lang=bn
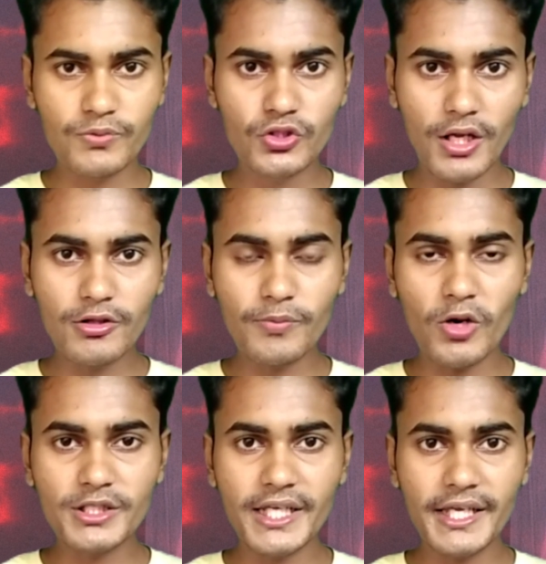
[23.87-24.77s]
চূড়ান্ত
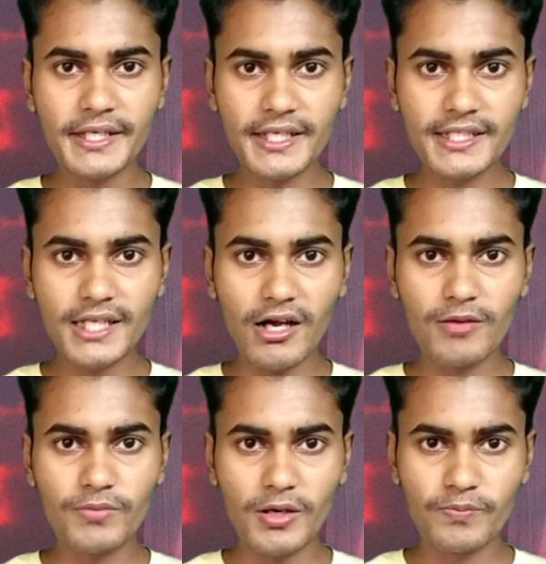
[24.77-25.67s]
পর্যায়ে নিয়ে
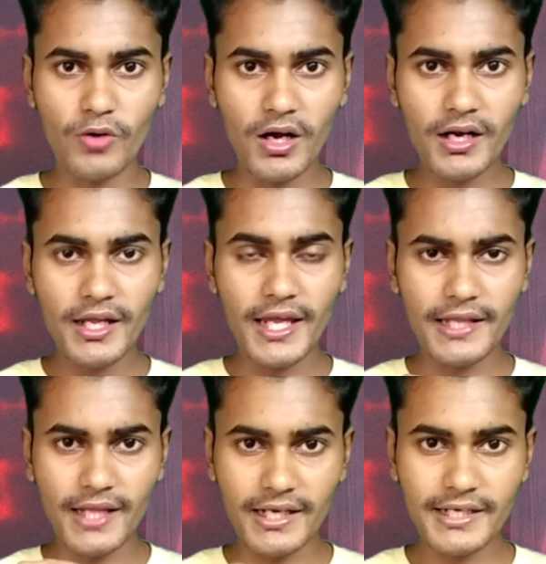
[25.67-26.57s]
যাওয়ার পর
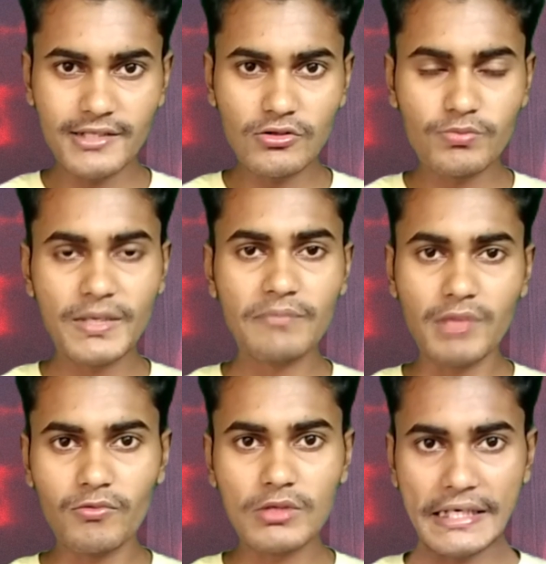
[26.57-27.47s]
তাকে কিন্তু
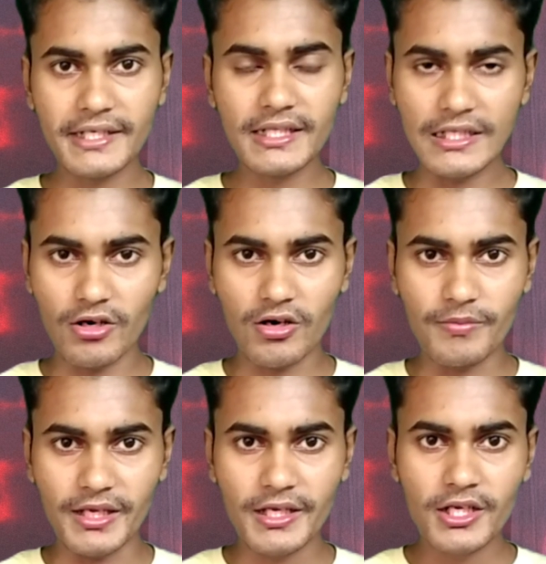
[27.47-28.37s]
বিএমডাব্লিউ গাড়িটি দেওয়া
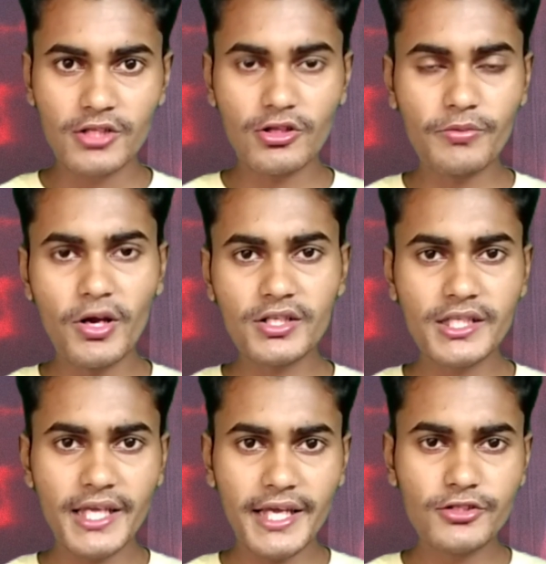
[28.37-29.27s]
হবে তো ভিউয়ার্স
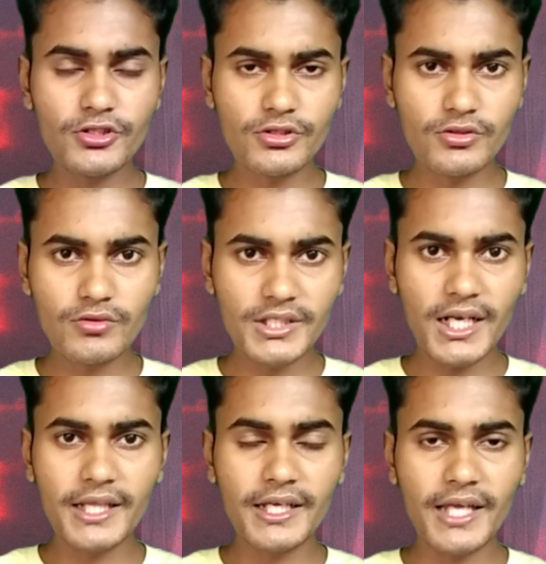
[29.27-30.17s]
এই চৌষট্টি
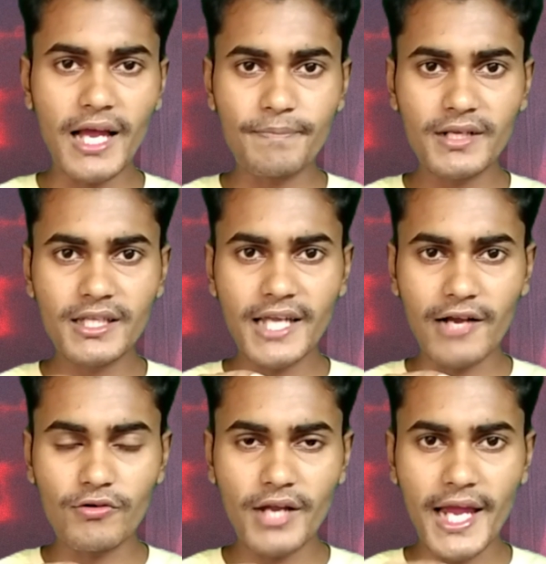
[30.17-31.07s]
জেলা থেকে আপনাদের
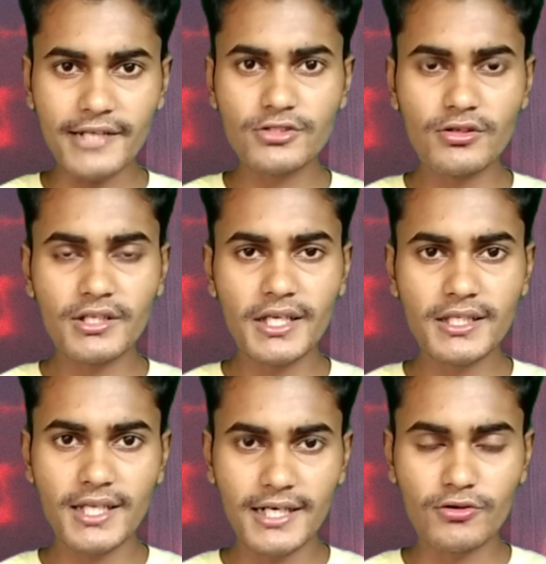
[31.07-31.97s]
এখন একজনকে
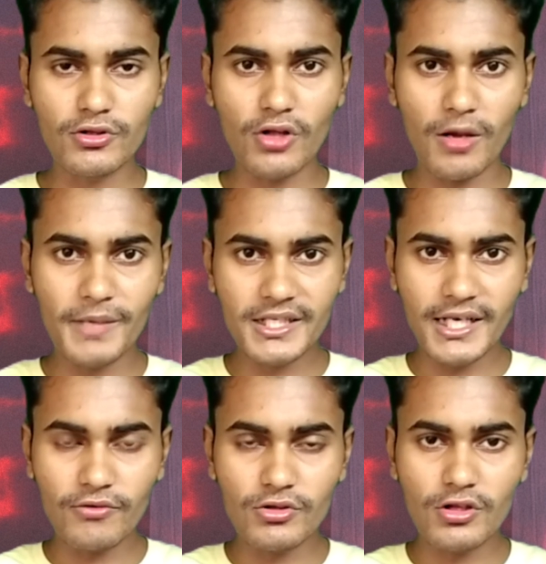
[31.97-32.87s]
সিলেক্ট করতে হবে
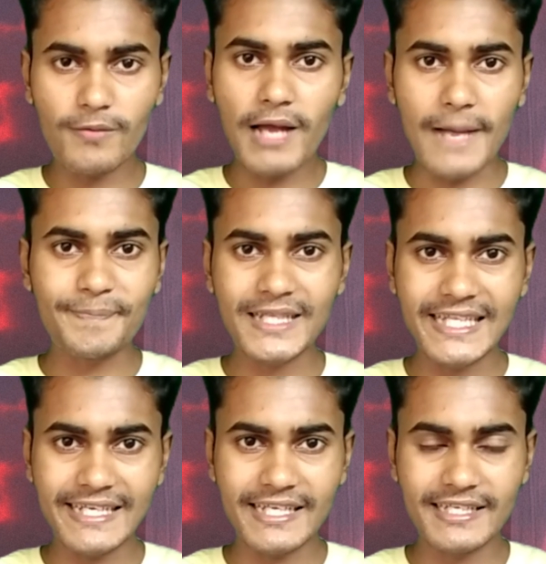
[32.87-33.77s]
সেটা করতে হবে
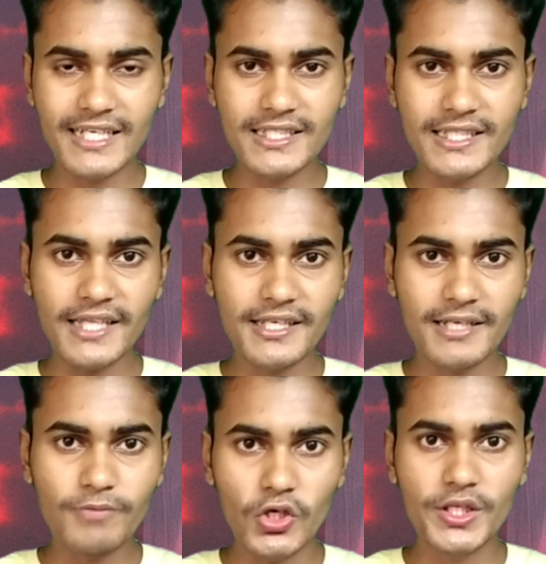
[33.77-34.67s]
আপনাদেরকে ঠিক আছে
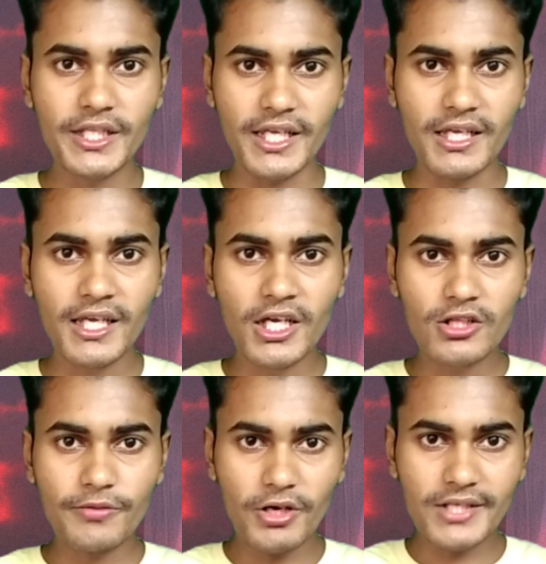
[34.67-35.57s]
তাদেরকে ভোট দিয়ে
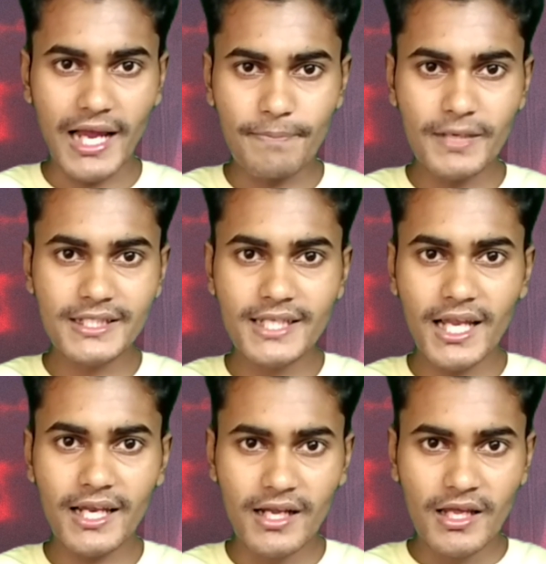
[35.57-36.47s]
তো ভিউয়ার্স আপনার
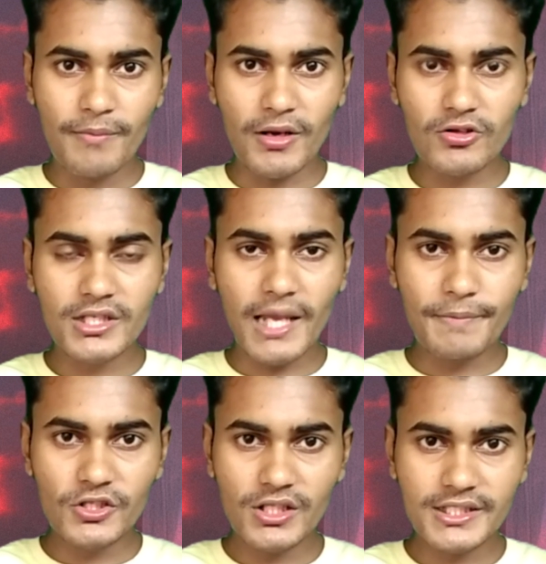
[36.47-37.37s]
জেলার মানুষকে
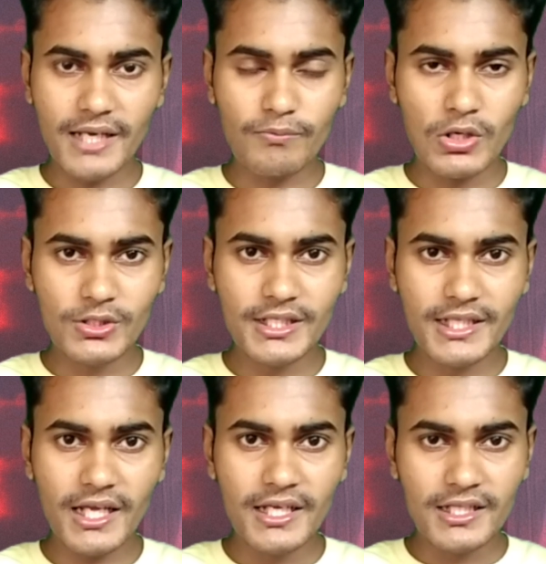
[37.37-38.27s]
আপনি যদি চান ভোট
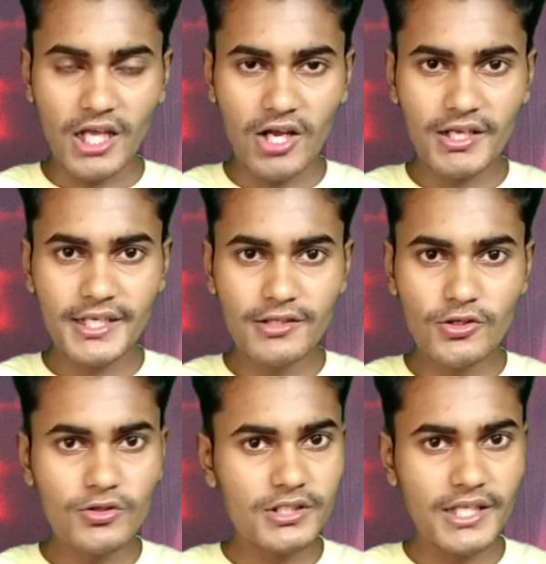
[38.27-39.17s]
দিতে তাহলে
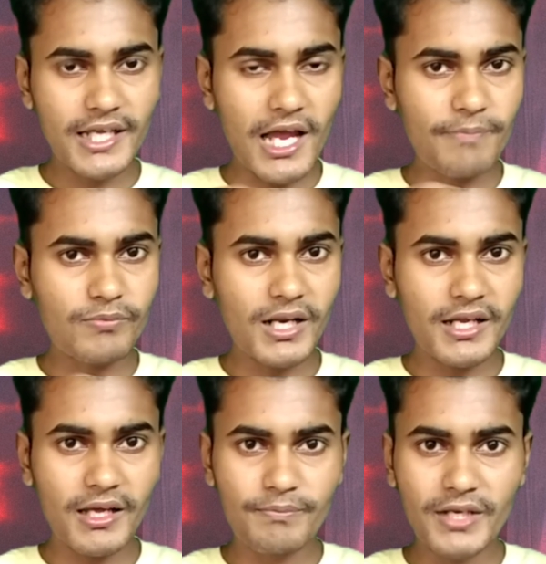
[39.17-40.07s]
কিন্তু সে আপনার
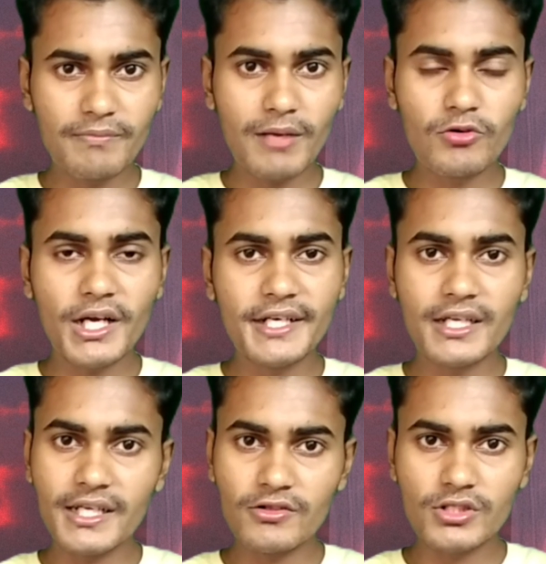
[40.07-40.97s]
বিএমডাব্লিউ গাড়িটি
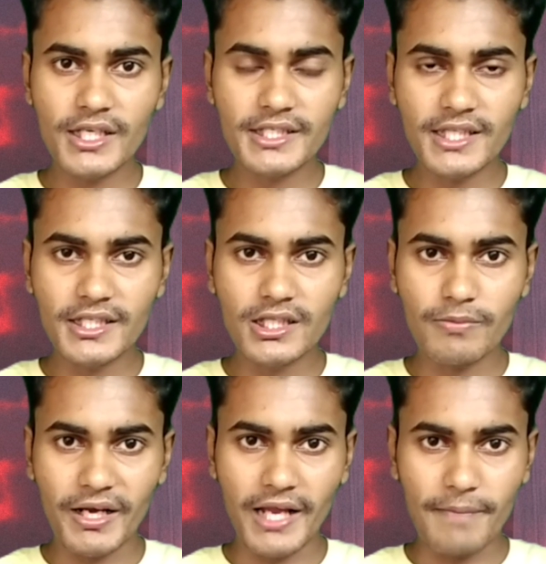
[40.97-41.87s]
কিন্তু সে জিতে দিতে
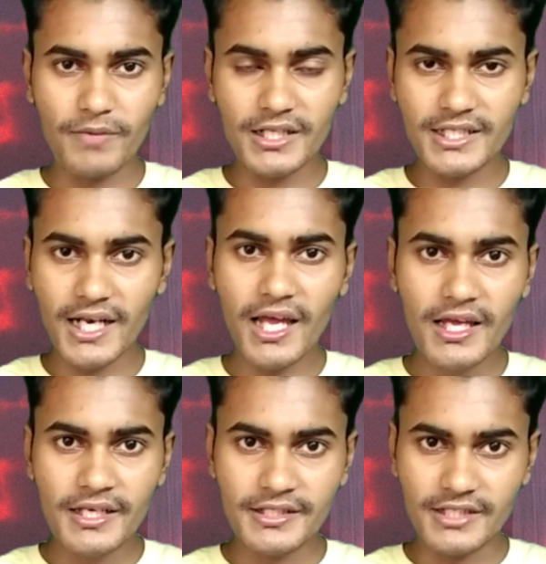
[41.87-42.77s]
পারে আপনার জেলা
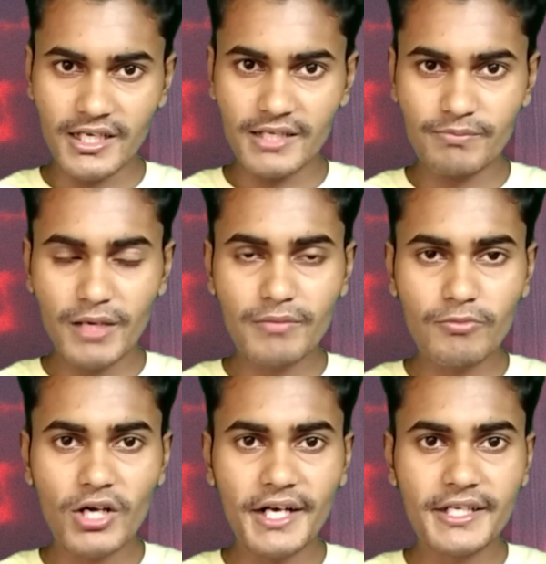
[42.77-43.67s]
যে
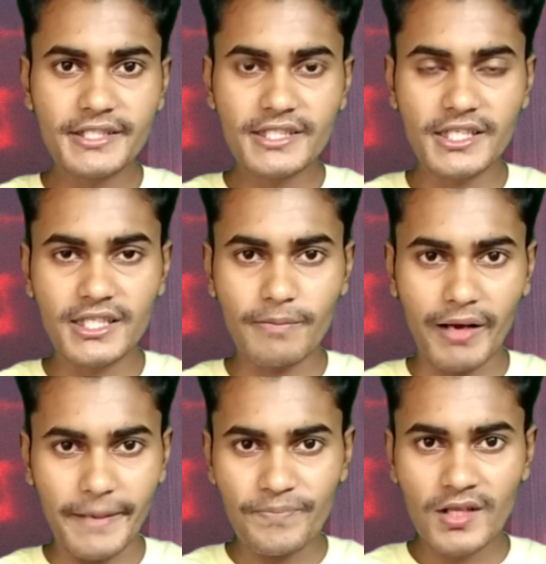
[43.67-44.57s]
বিএমডাব্লিউ গাড়িটি জিতে যেতে
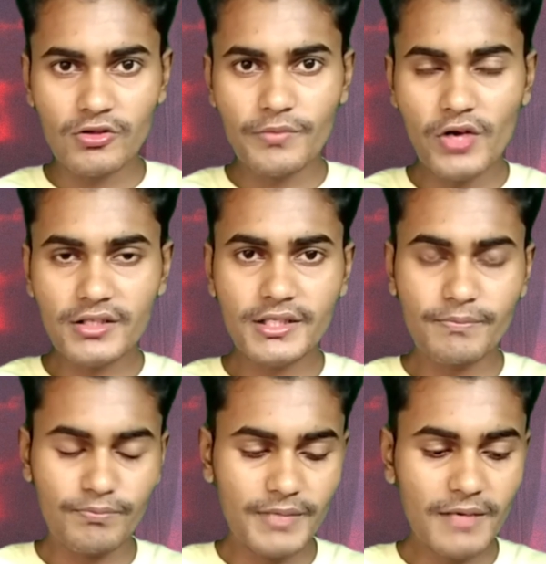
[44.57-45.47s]
পারে তো ভিউয়ার্স
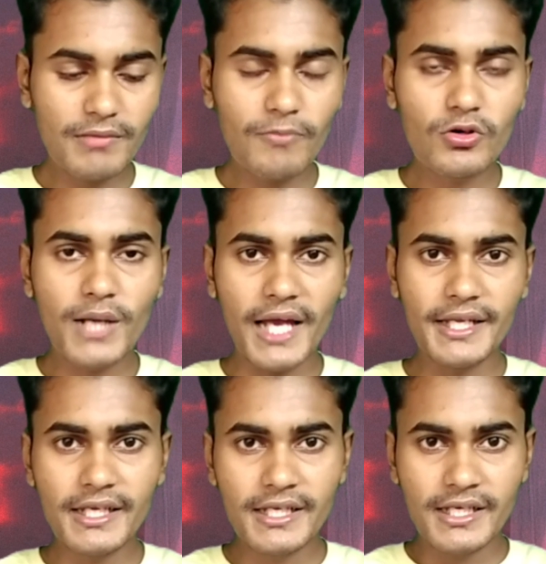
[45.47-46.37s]
বিএমডাব্লিউ গাড়ি